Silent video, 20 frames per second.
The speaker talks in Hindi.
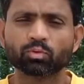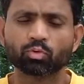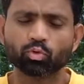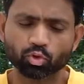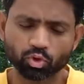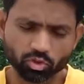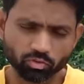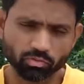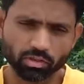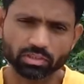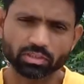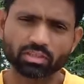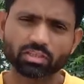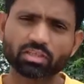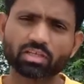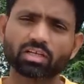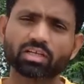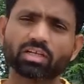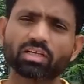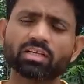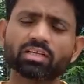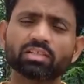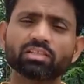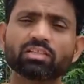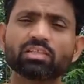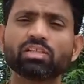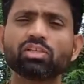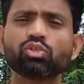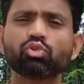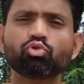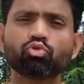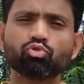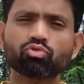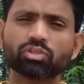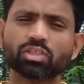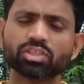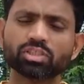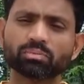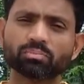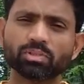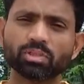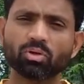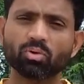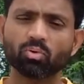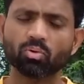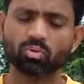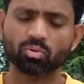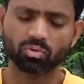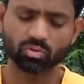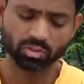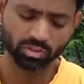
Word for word: कुछ वक्त तक ग्रीन जूसेस भी लो